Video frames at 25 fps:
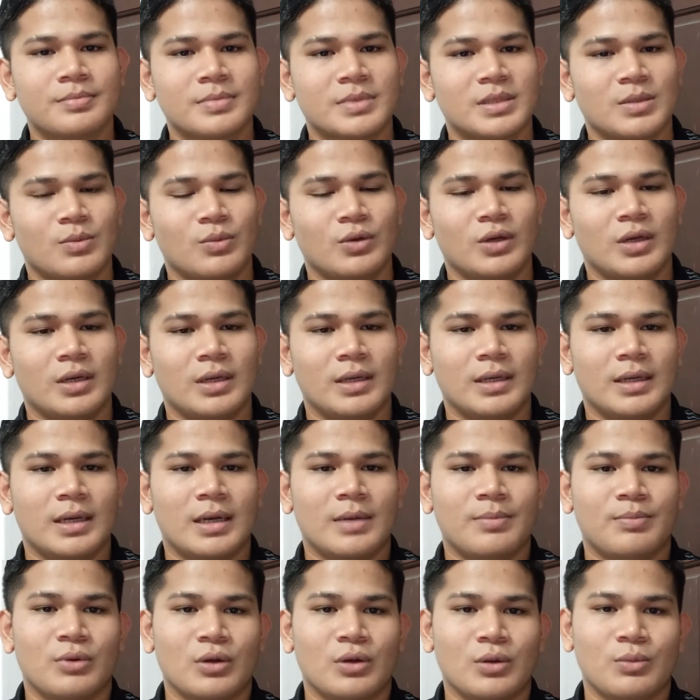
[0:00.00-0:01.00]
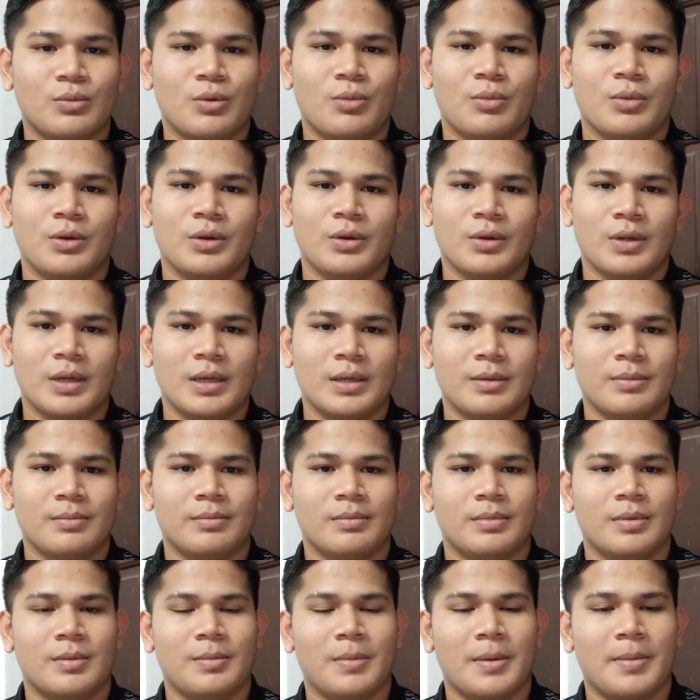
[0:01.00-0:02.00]
Semua negara perlu memenuhi
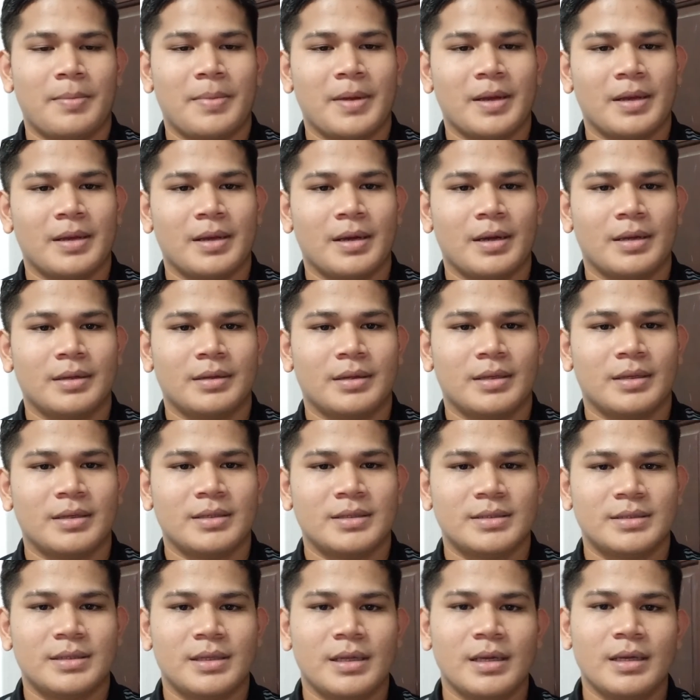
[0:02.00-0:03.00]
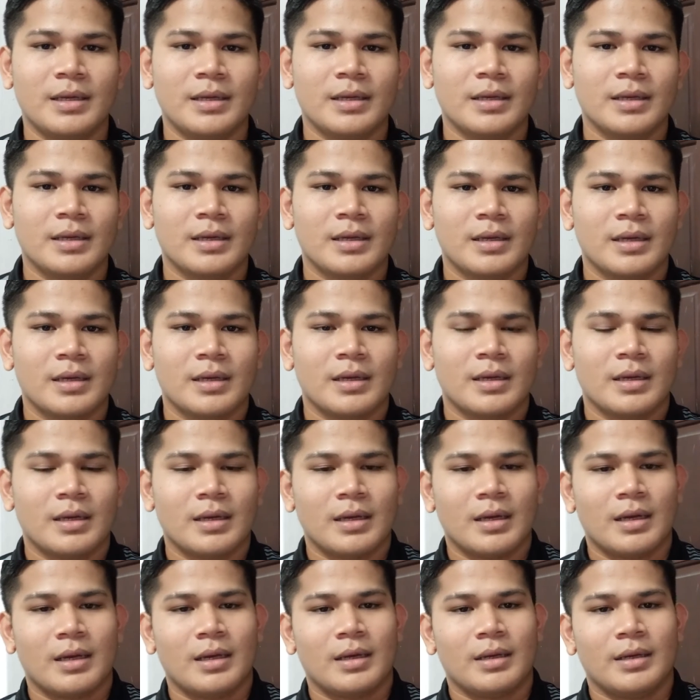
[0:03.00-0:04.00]
beberapa karakteristik
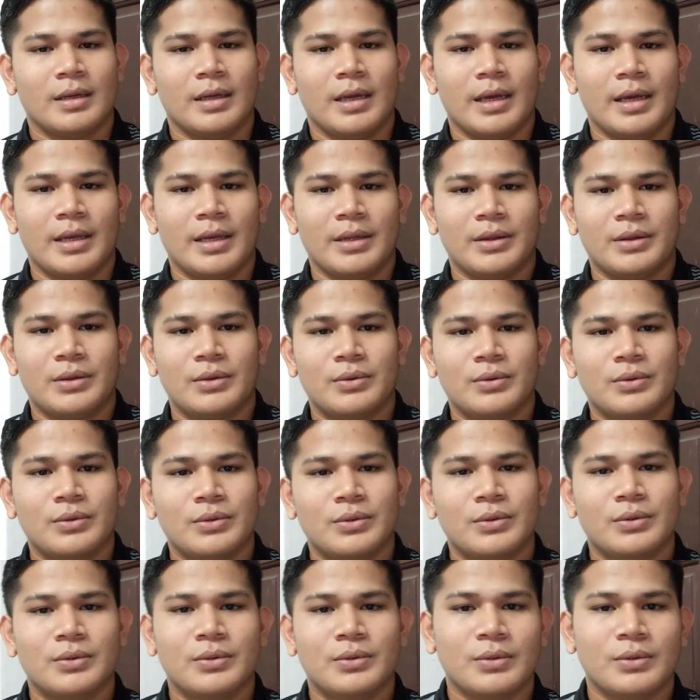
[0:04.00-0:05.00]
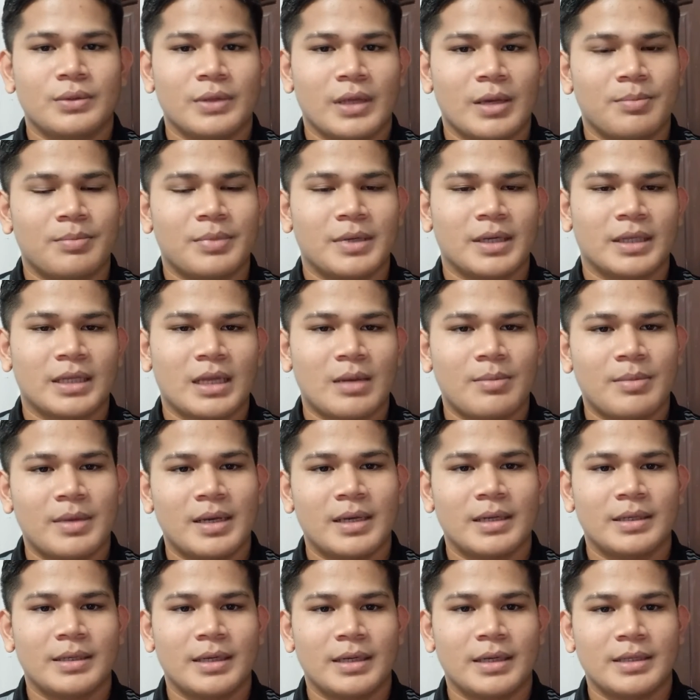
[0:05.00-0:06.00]
yaitu yang
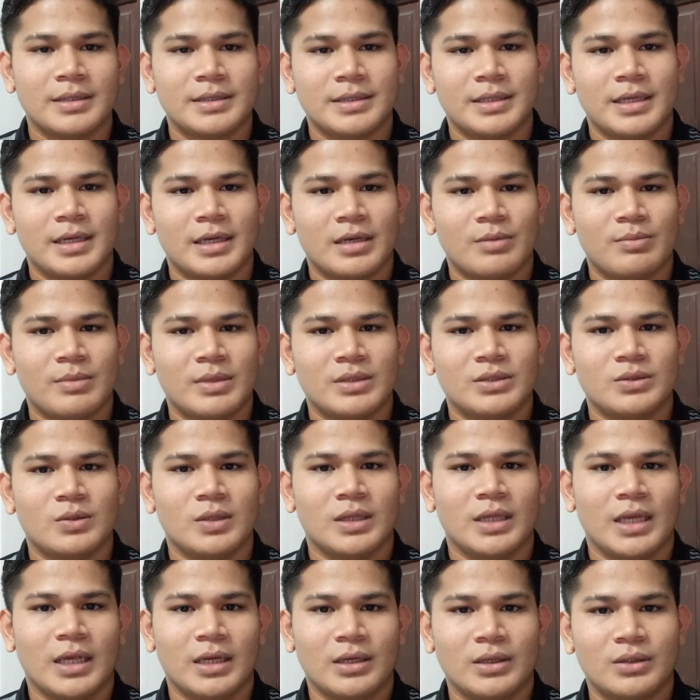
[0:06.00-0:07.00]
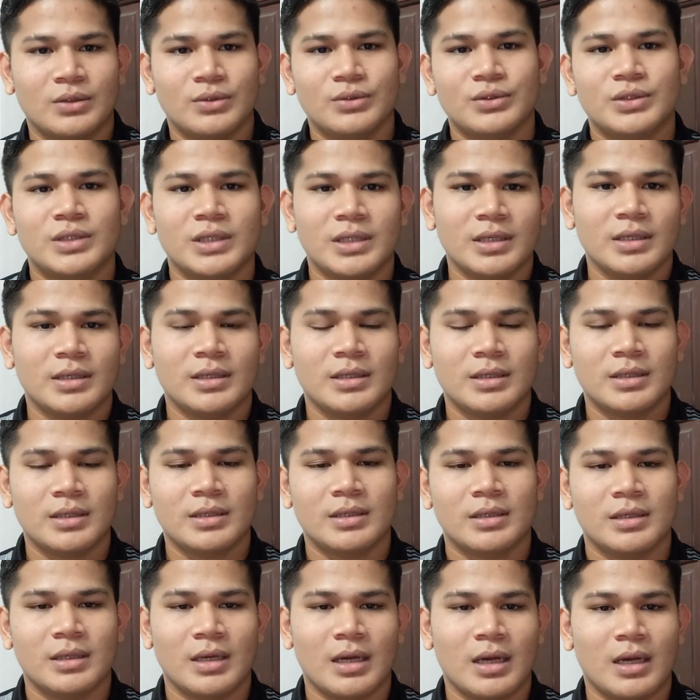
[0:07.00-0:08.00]
pertama dari segi kemajuan teknologi,
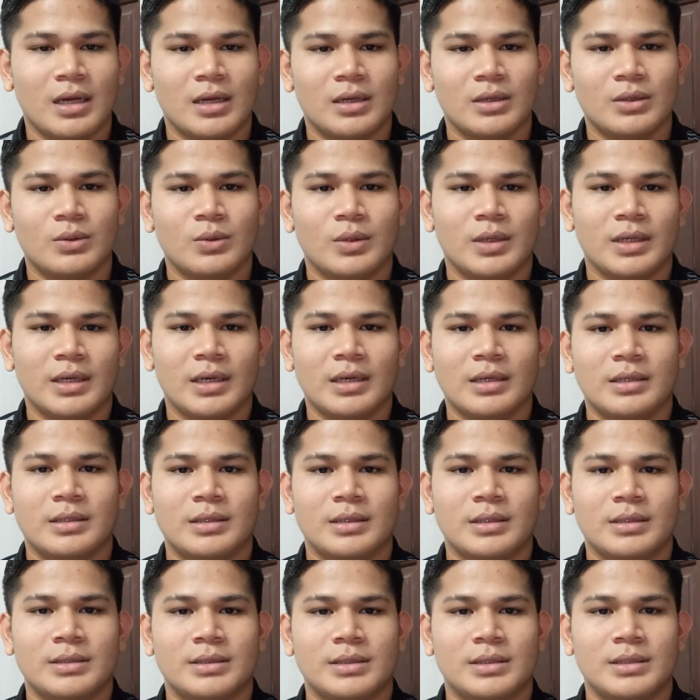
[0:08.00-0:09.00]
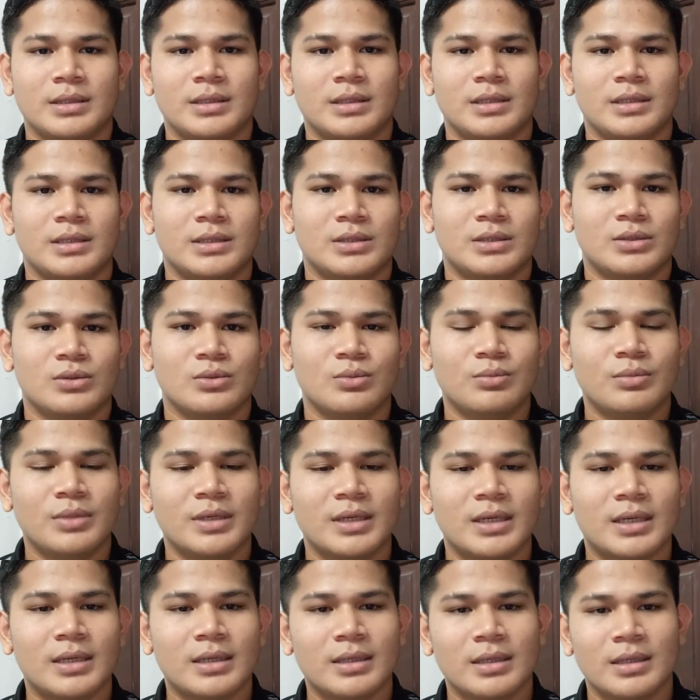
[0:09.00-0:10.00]
yang kedua dari segi
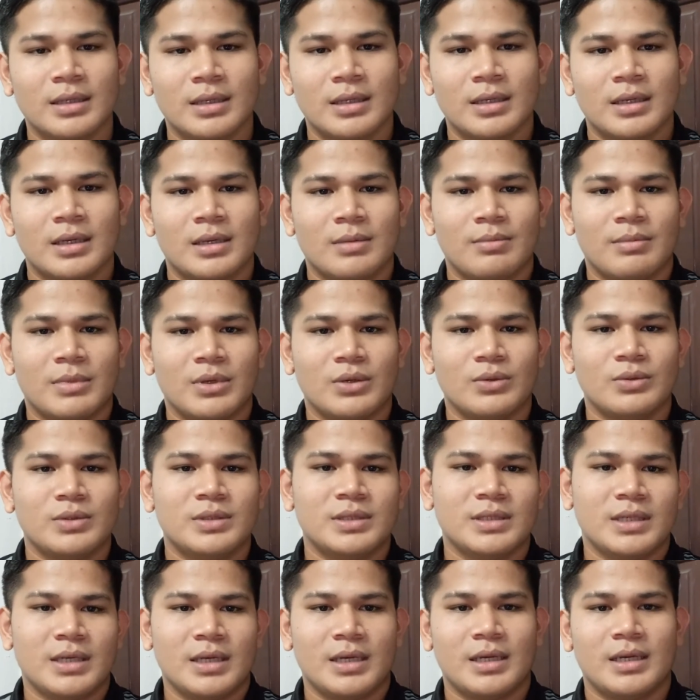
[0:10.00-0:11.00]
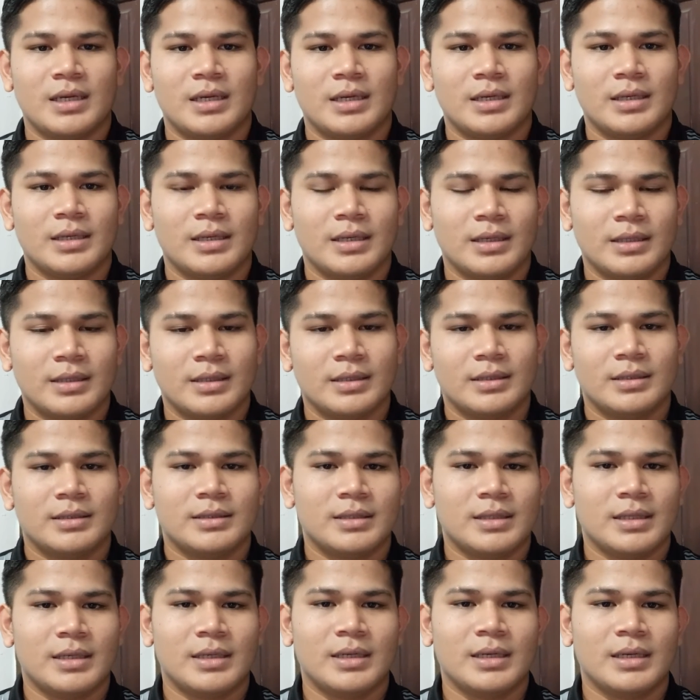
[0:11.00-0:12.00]
sumber manusia, yang
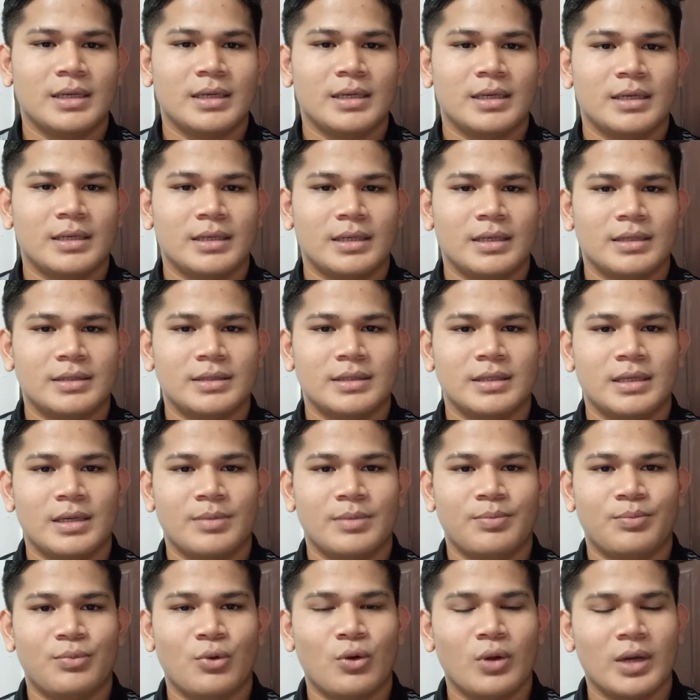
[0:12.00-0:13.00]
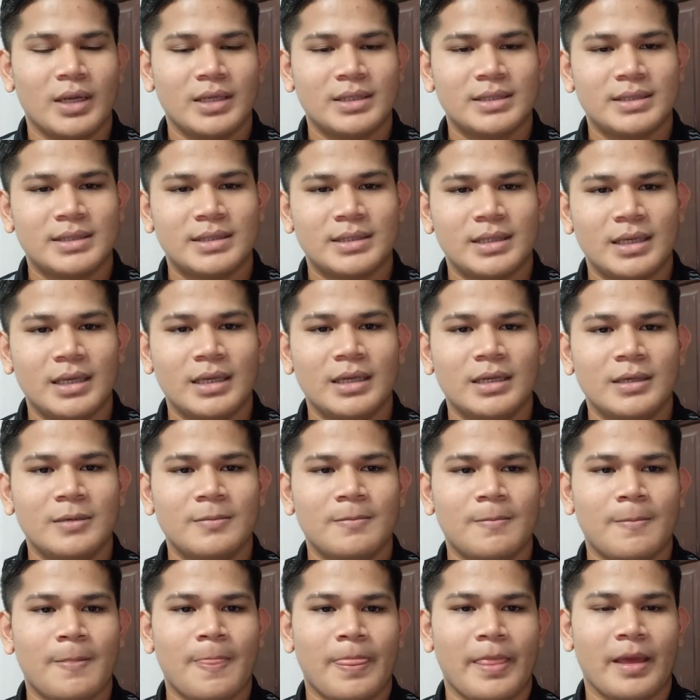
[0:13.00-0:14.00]
ketiga dari segi polisi
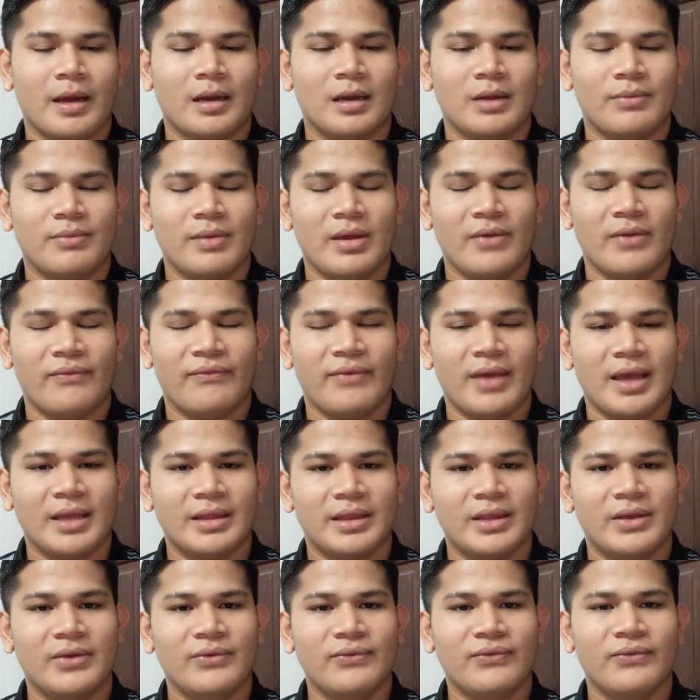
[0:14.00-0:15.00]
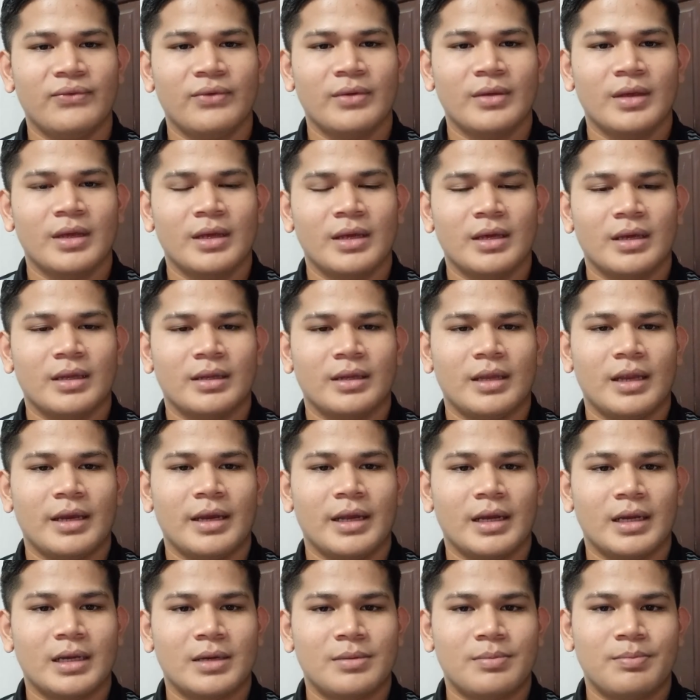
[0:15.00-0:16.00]
yang lebih efektif, dan
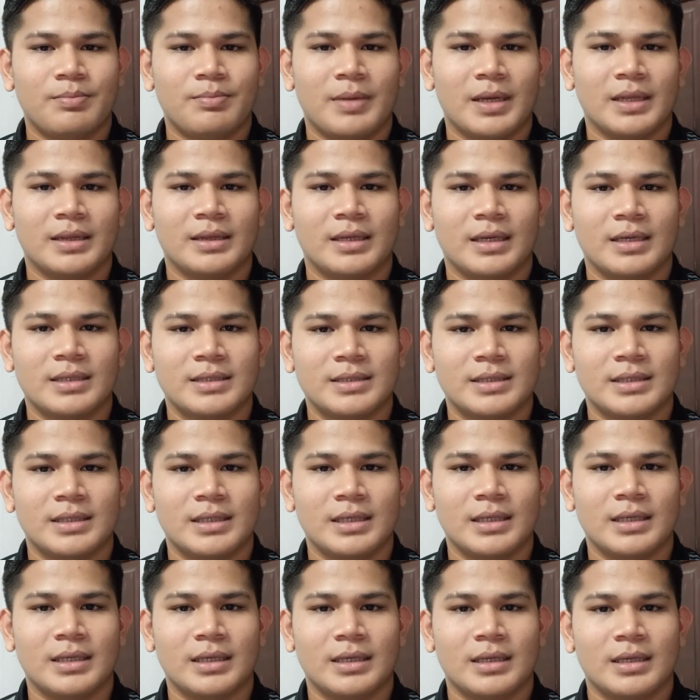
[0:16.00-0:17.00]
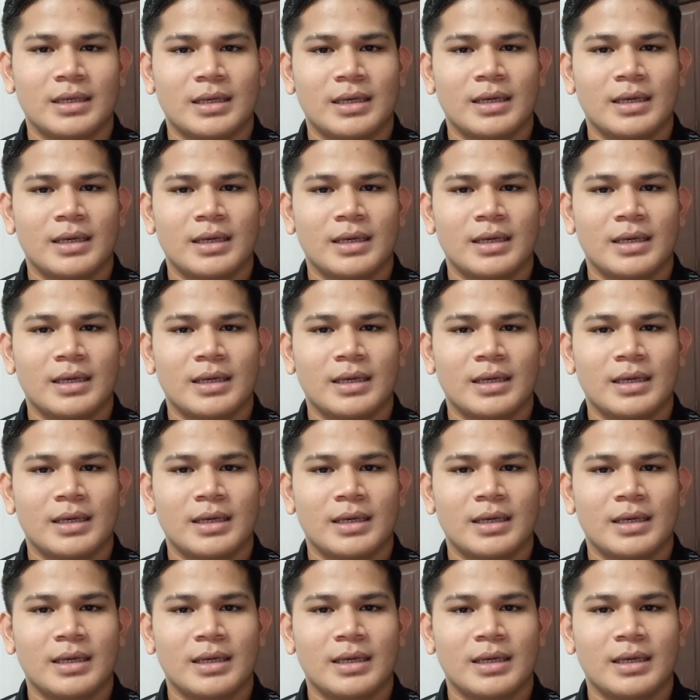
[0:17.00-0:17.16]
yang keempat dari segi